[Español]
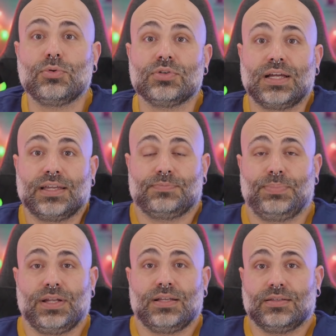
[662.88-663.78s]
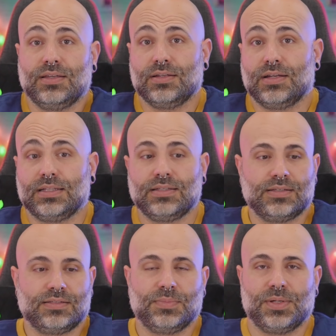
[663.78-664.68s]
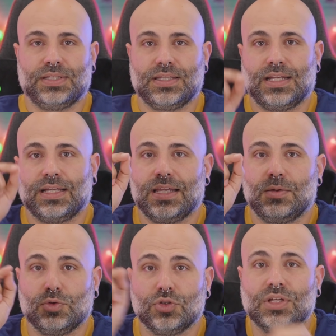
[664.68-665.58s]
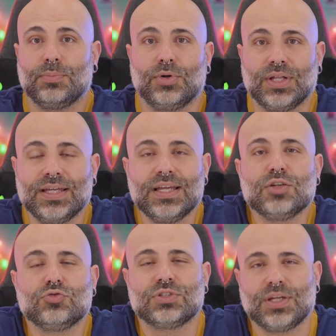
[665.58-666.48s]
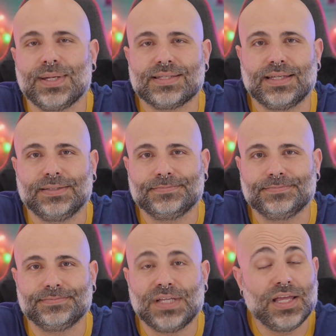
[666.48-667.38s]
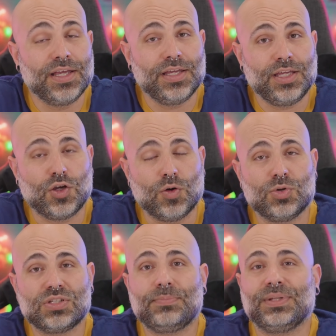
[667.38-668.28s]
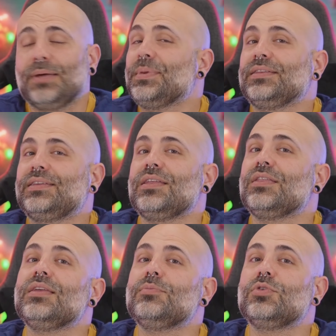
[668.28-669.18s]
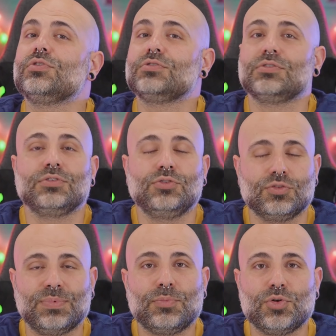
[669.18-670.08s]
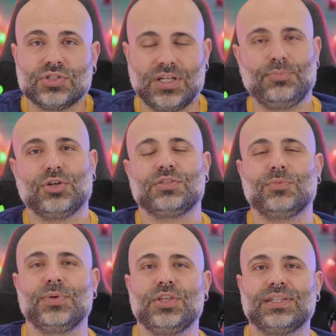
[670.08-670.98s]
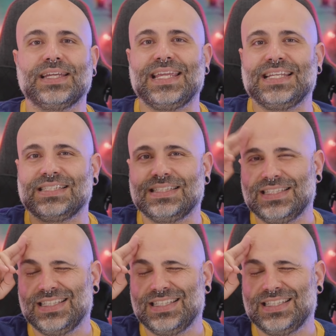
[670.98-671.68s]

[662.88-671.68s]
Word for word: pues ¿a qué esperas? Que es gratis, simplemente dale aquí al botón que pone suscribirse como siempre también te decimos, nos vemos en el próximo vídeo TX.